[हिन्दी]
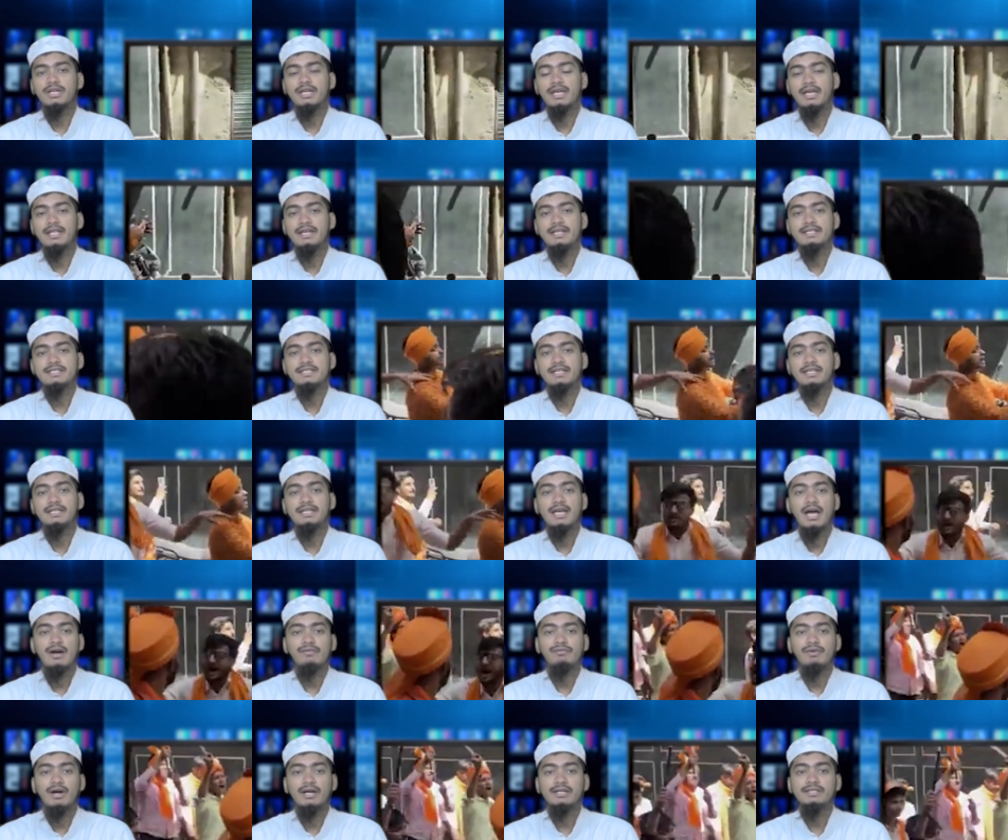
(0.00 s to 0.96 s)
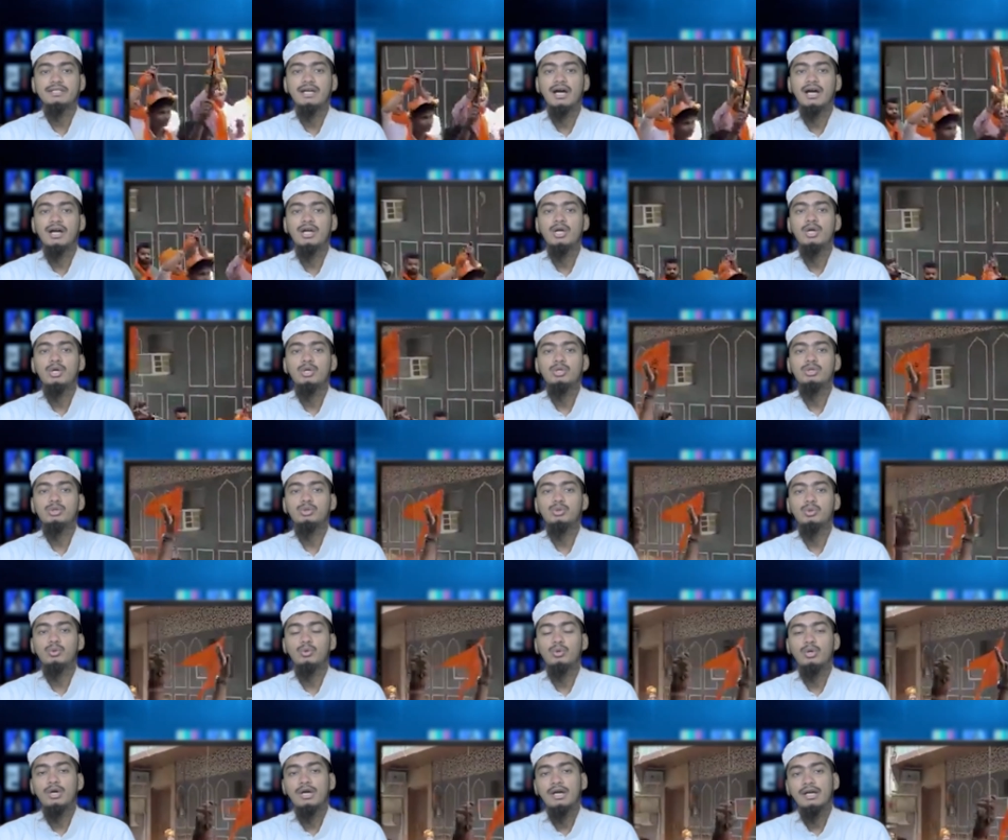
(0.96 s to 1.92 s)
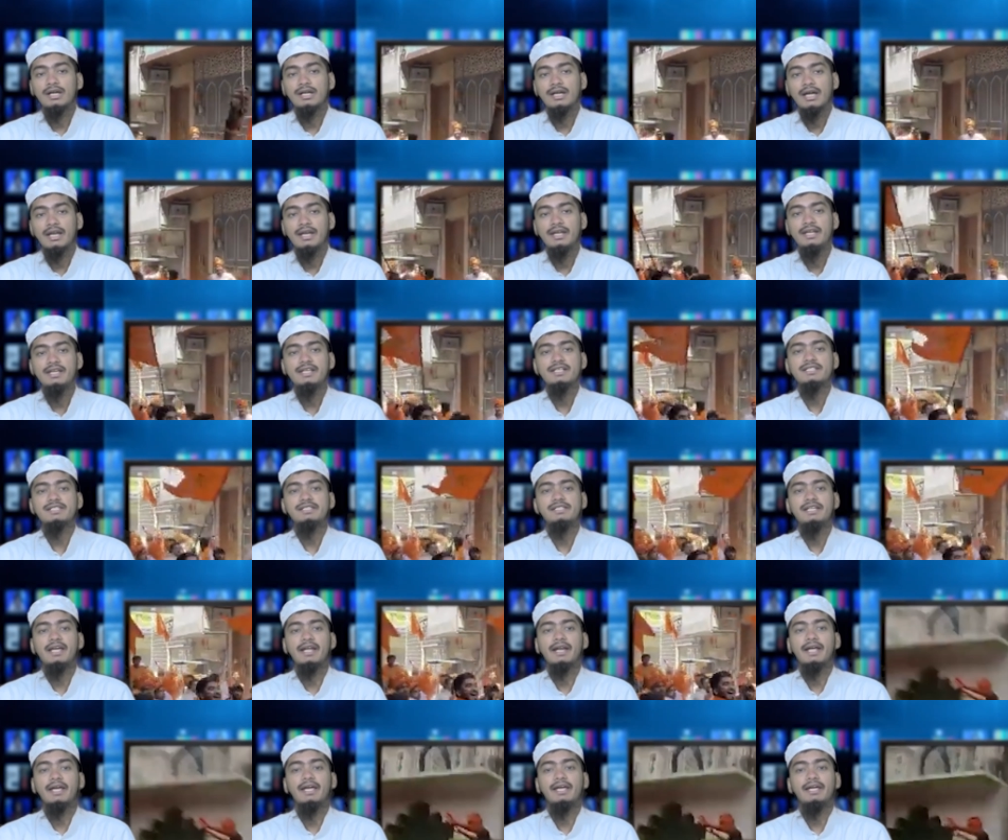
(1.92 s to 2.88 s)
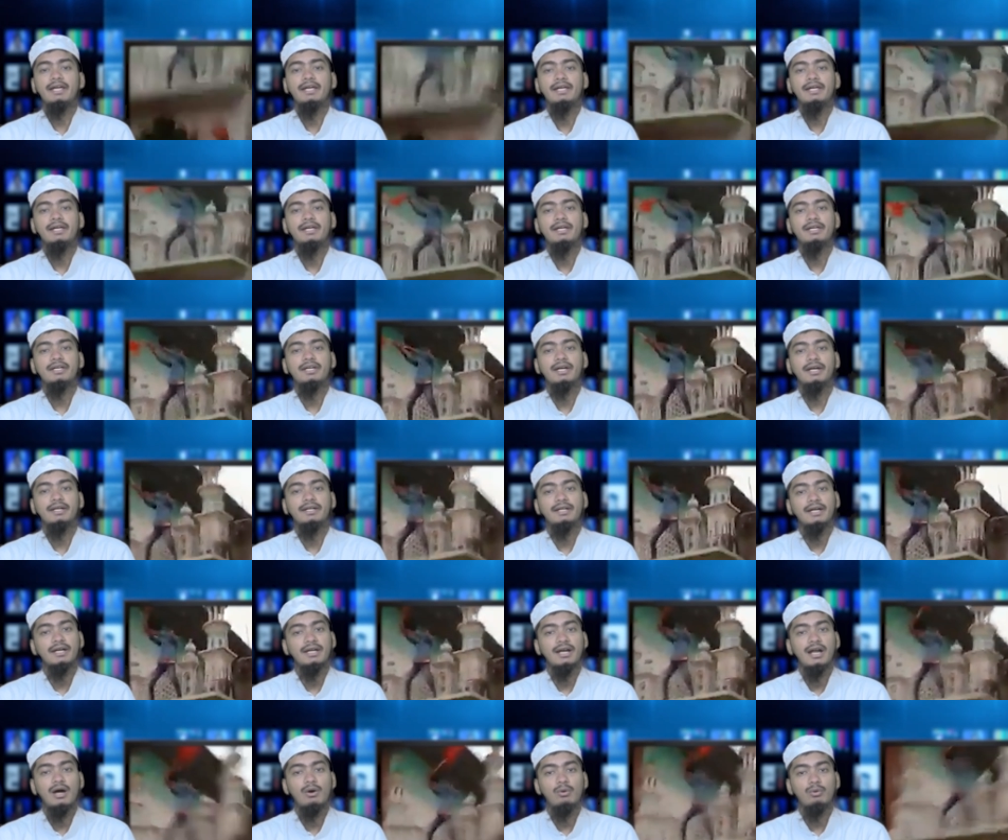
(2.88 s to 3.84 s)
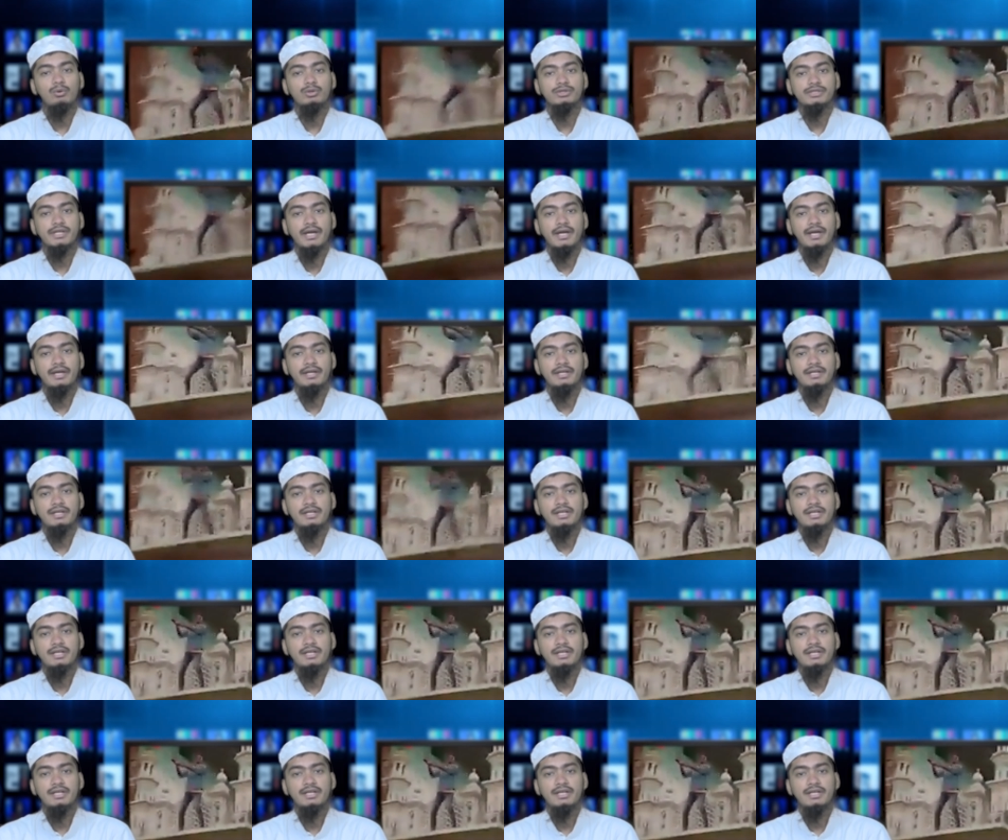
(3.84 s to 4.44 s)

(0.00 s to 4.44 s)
से कहने से क्या फ़ायदा जो कर ही इसलिए रहे हैं कि टकराव हो जाए